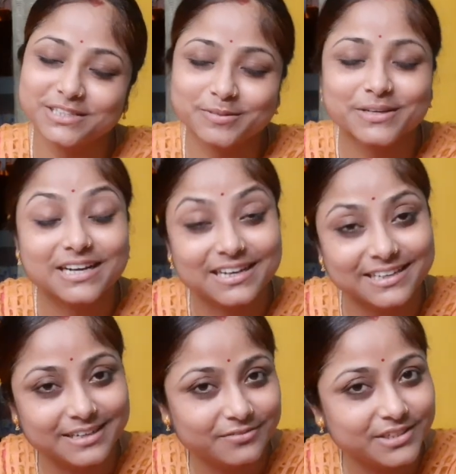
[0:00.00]
দেখতে পাবে
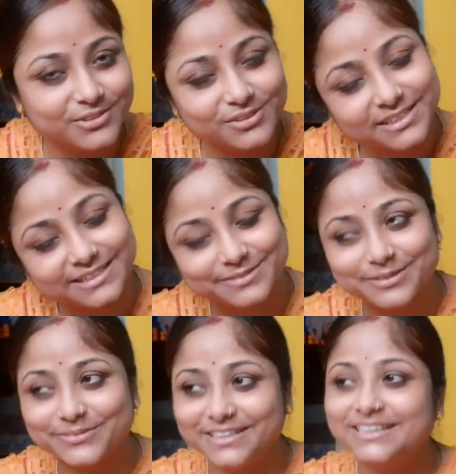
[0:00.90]
কালকের ভিডিওতে দেখতে
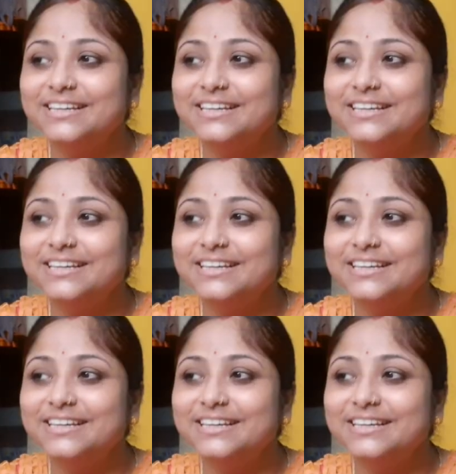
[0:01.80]
পাবে